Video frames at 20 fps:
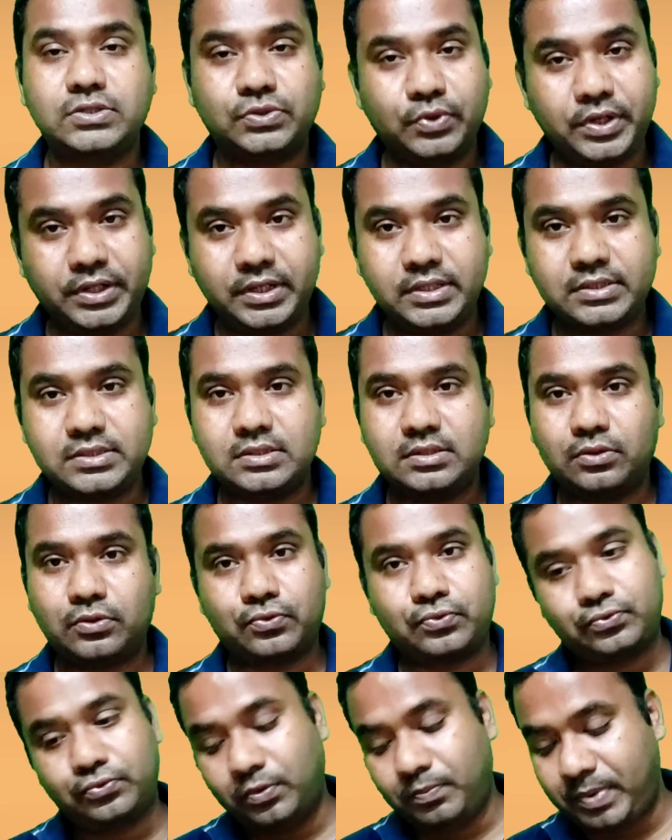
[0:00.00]
সুইডিশ
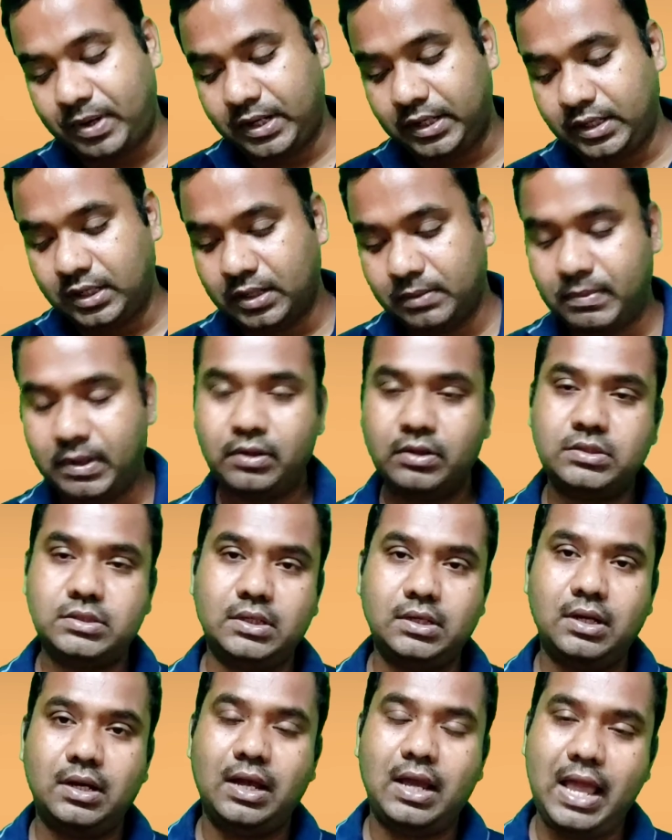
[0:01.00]
কোম্পানি মানে
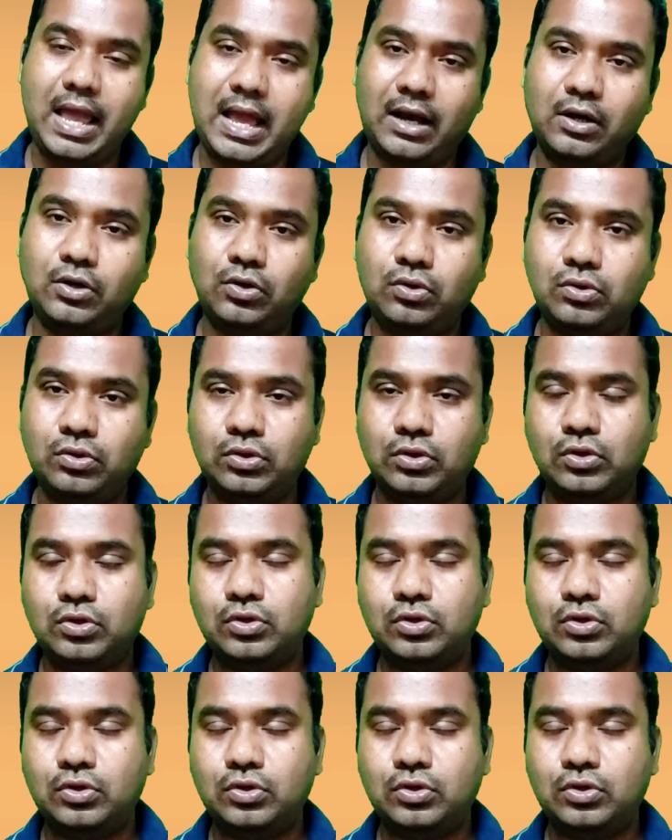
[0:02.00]
হচ্ছে অ্যাংলো